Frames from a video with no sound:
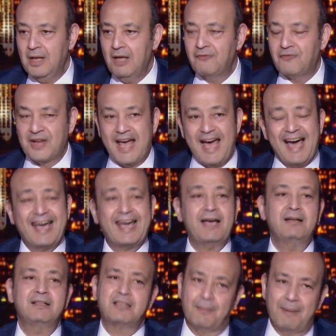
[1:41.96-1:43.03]
فراخ
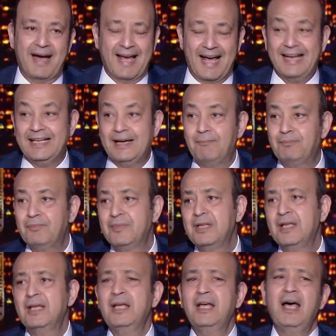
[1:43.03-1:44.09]
تبقى غاليه
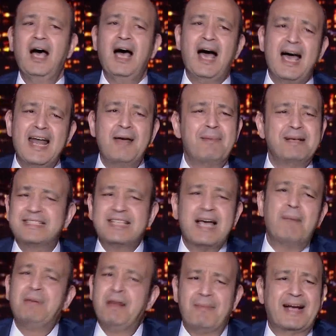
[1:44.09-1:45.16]
انا بس
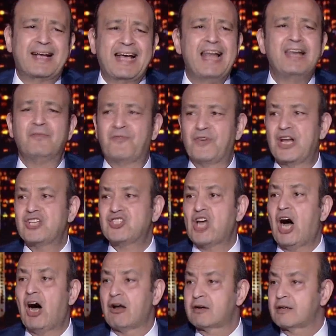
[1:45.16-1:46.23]
قبل ما اتكلم في
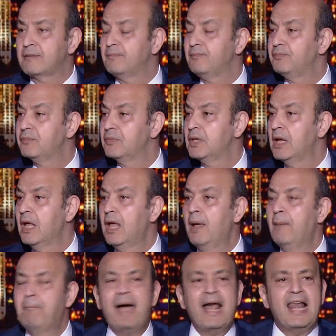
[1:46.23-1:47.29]
الاسعار
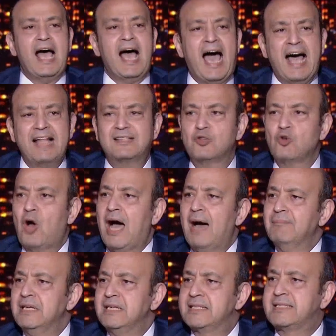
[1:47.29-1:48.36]
بلقى حد يروح
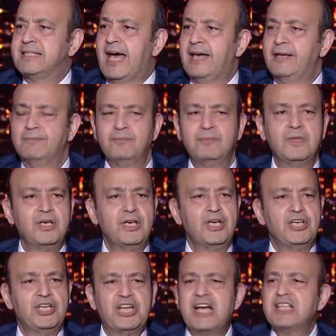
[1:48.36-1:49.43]
عامل ازاي
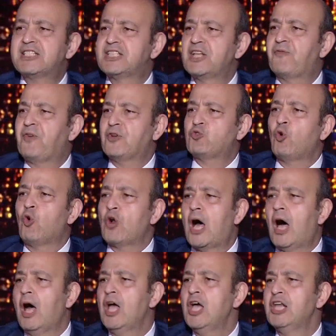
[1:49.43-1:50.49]
ينزل
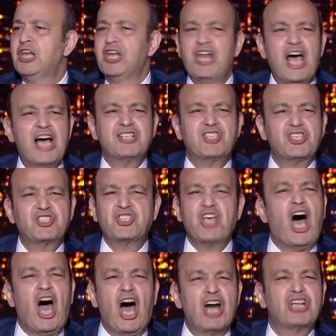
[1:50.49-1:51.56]
فاتوره لناس
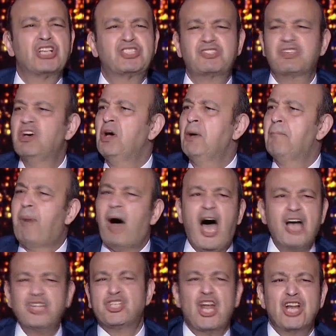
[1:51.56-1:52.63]
اتسحرت ب
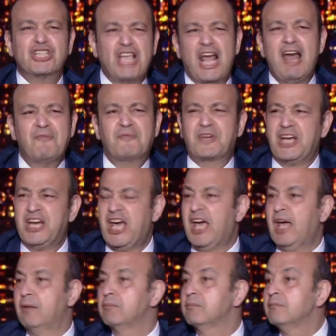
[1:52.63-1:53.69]
10000 جنيه